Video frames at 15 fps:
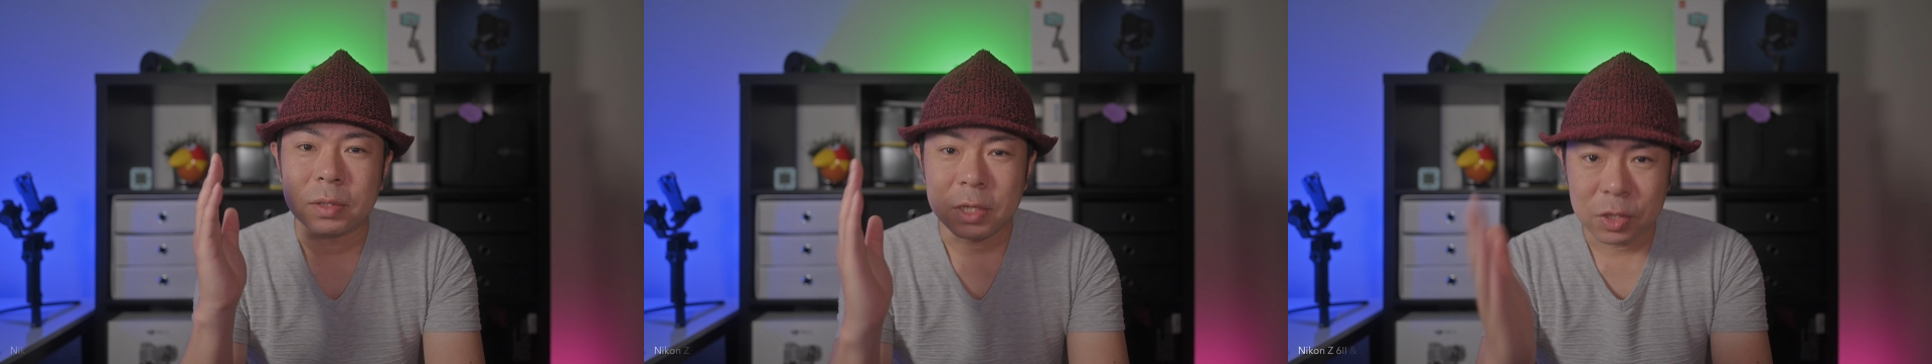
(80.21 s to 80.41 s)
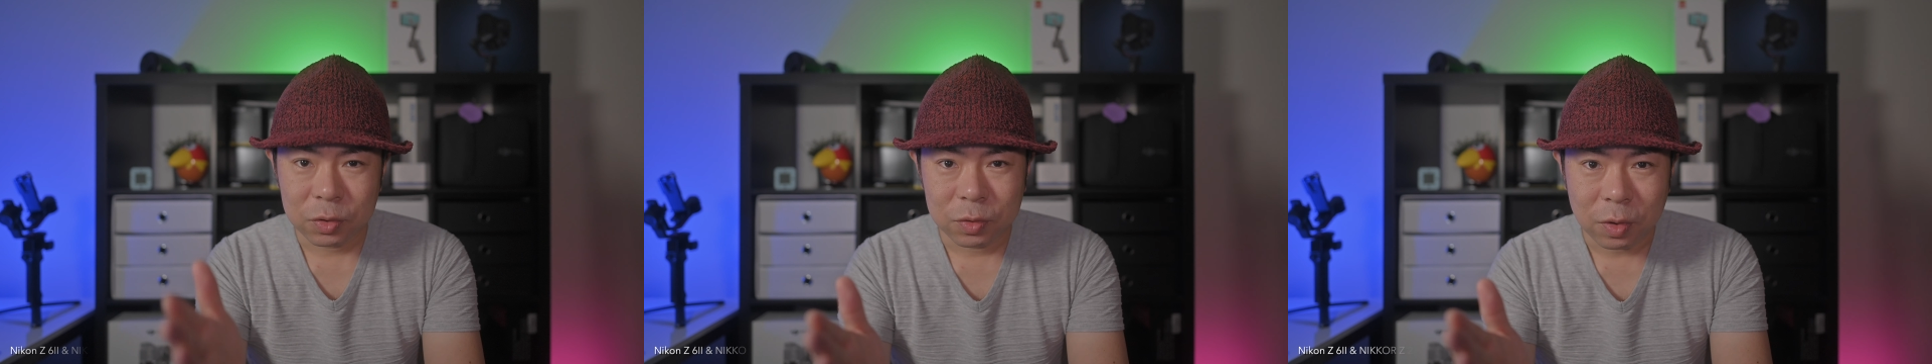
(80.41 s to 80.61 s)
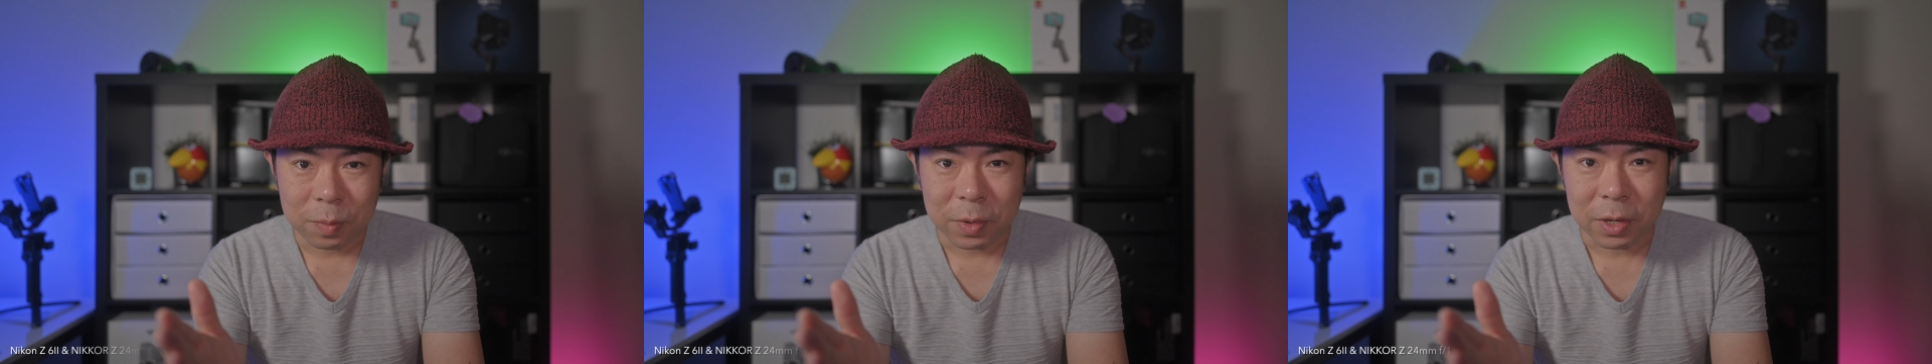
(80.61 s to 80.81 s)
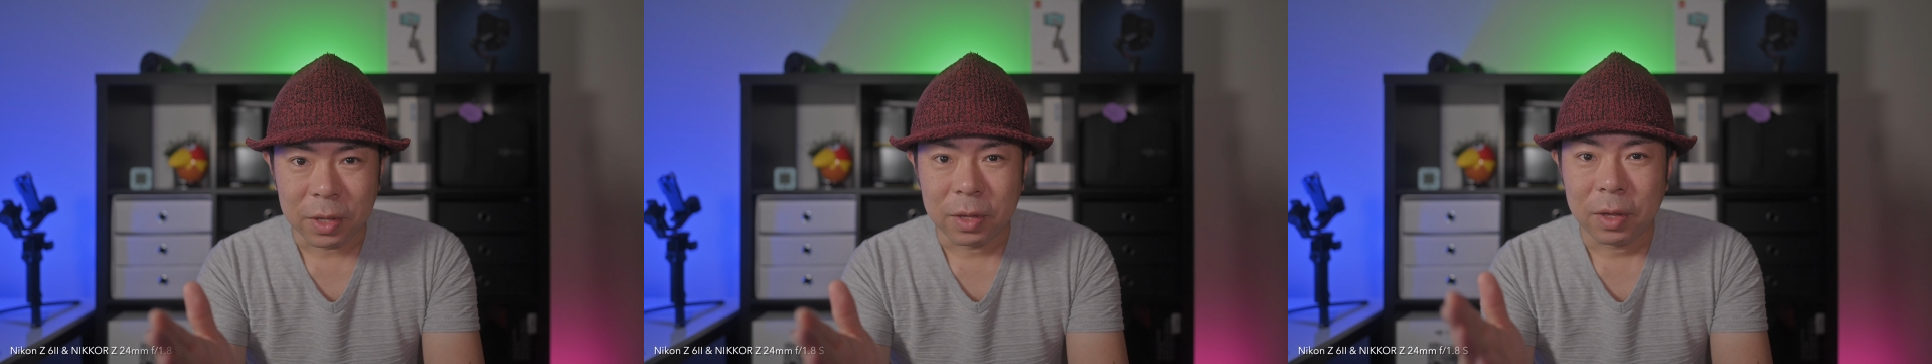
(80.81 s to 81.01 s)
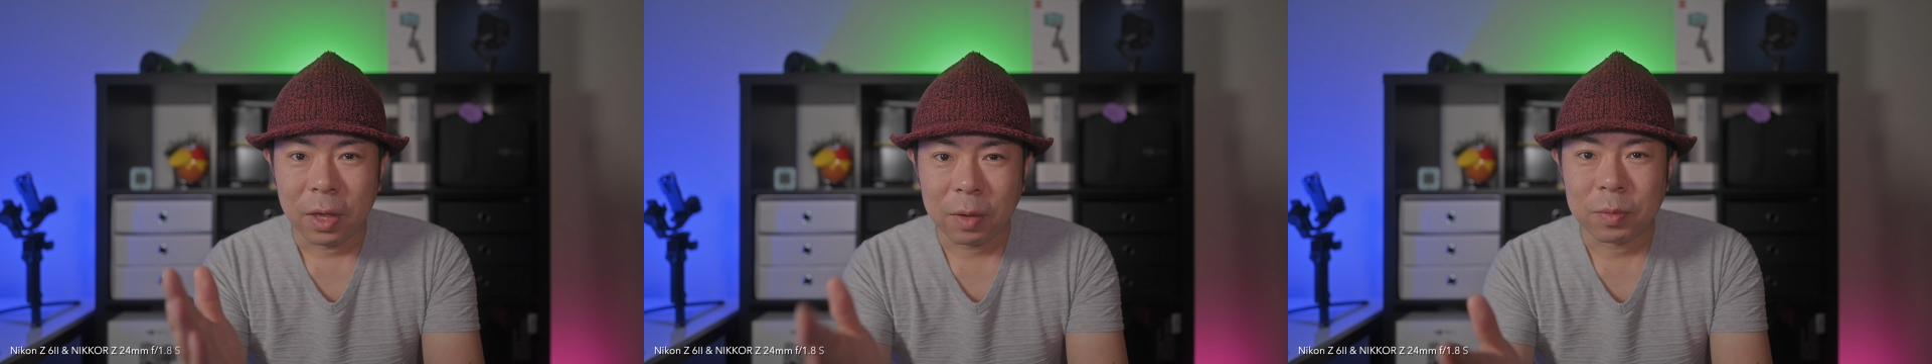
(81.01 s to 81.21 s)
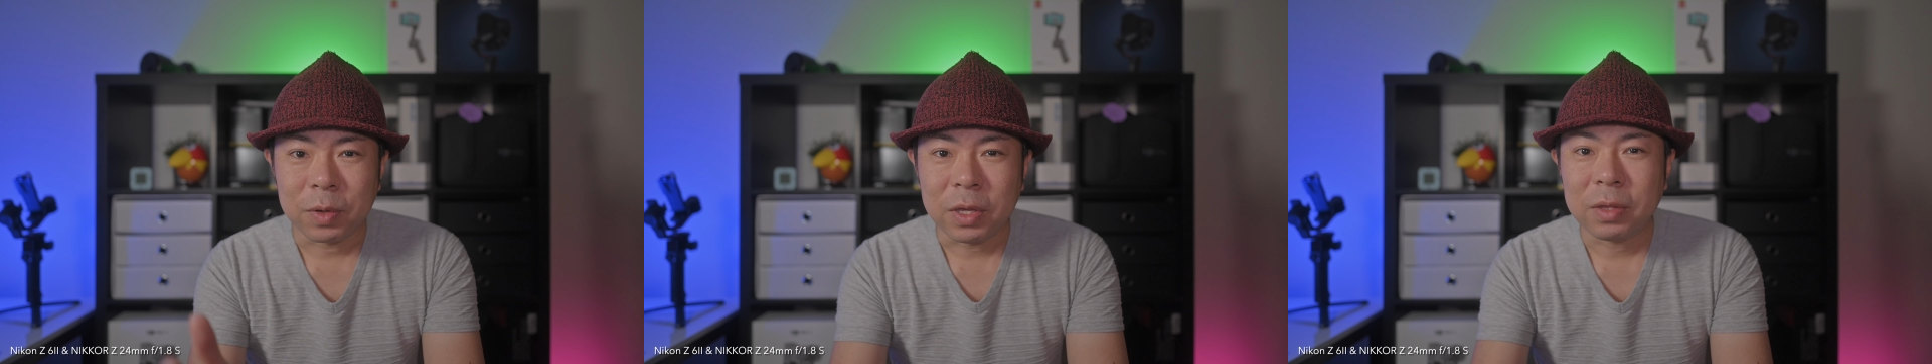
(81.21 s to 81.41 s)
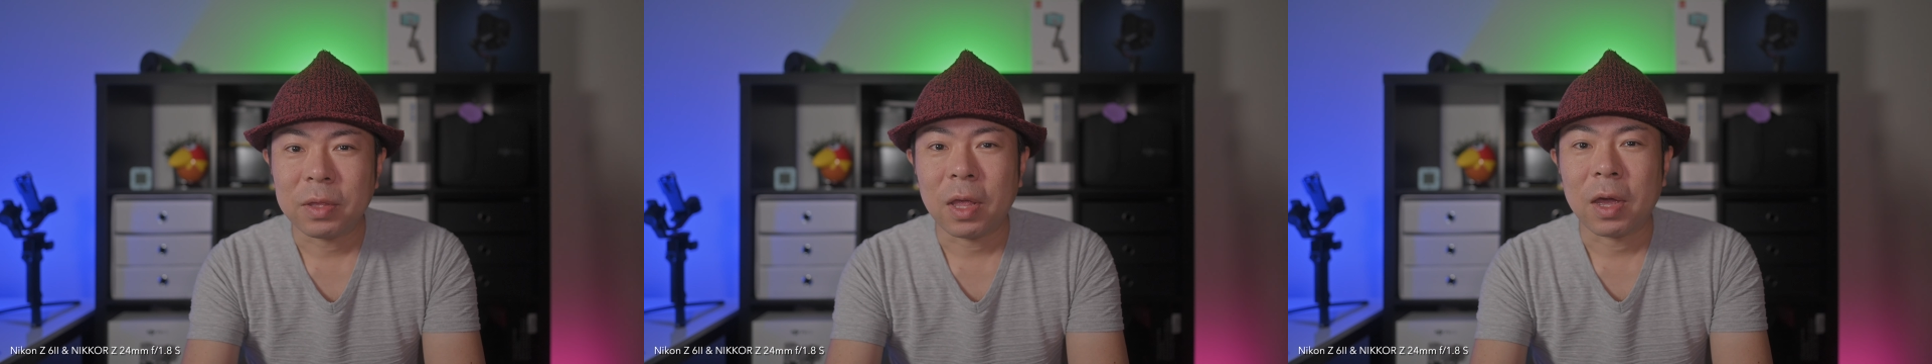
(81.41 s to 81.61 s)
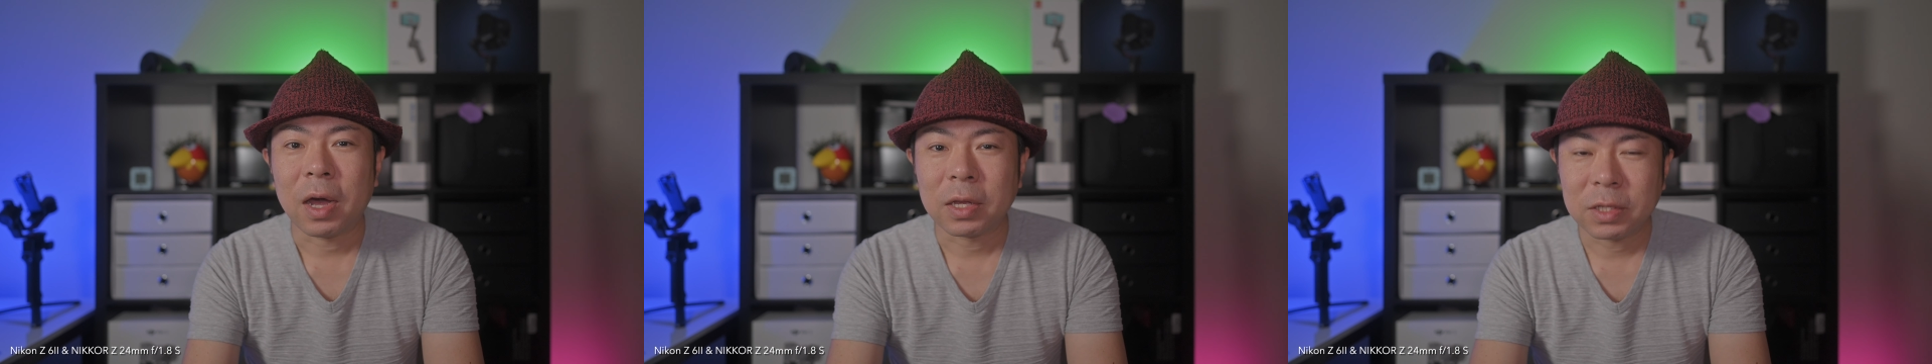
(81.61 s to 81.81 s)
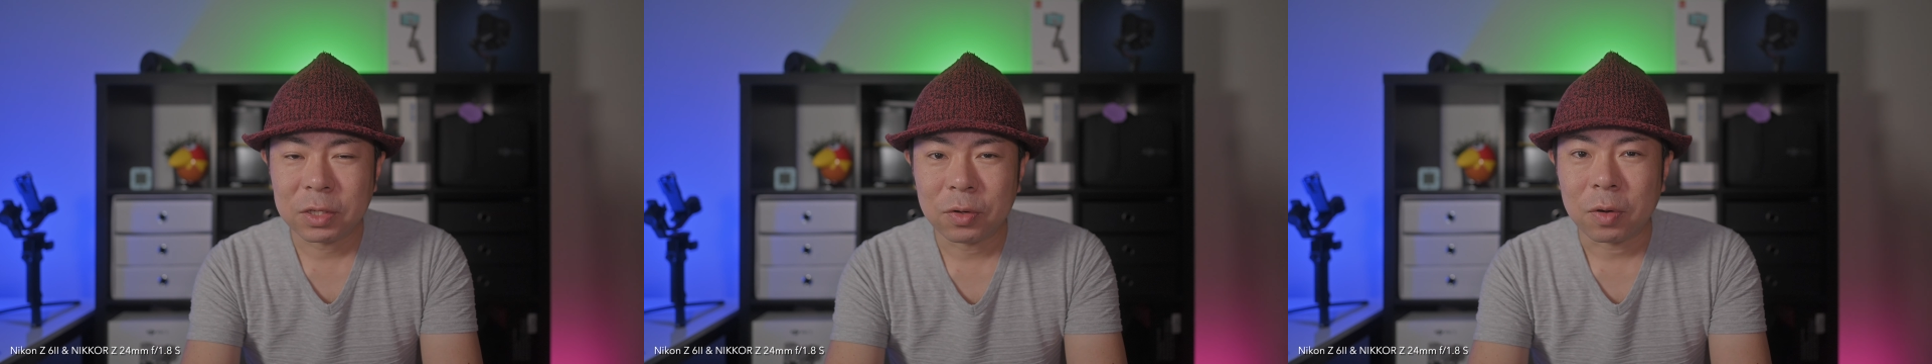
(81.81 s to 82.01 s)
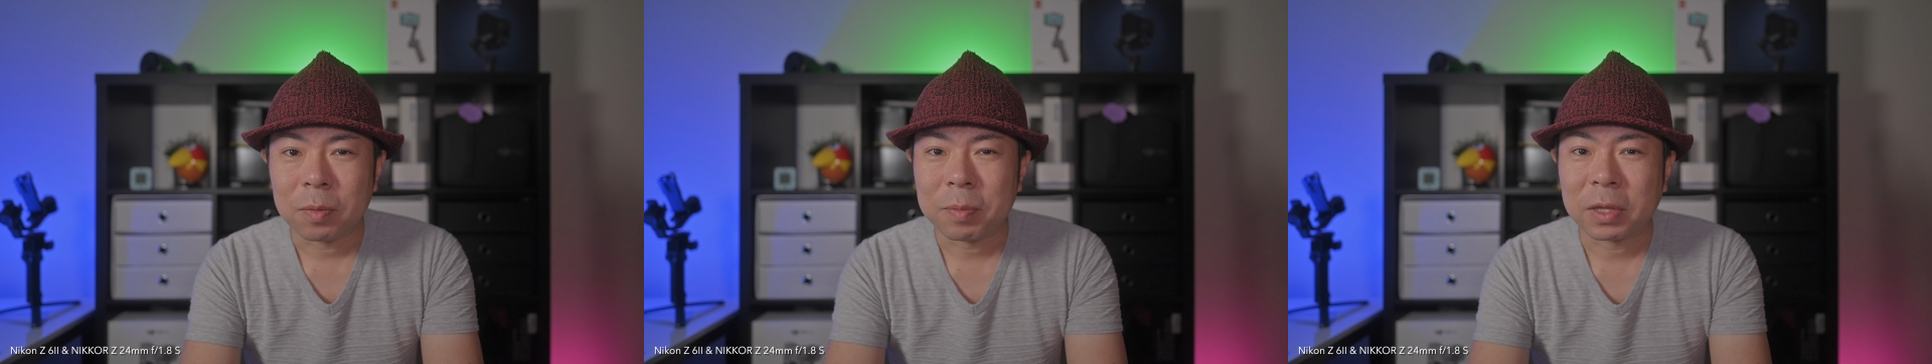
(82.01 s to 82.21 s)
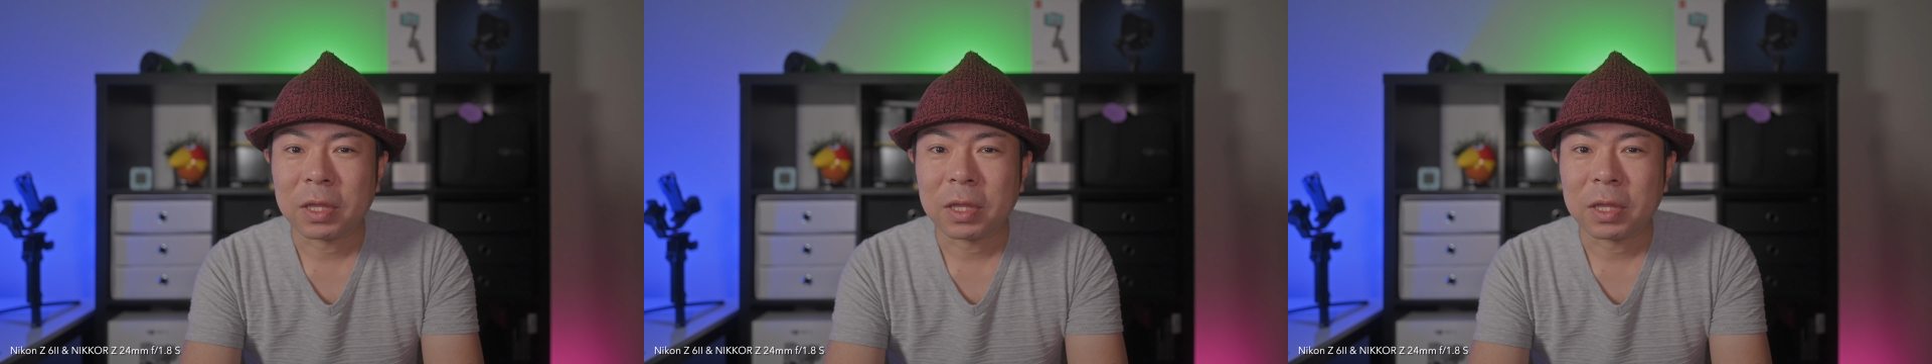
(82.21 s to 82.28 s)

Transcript: にじゅうよんミリエフいってんはち の、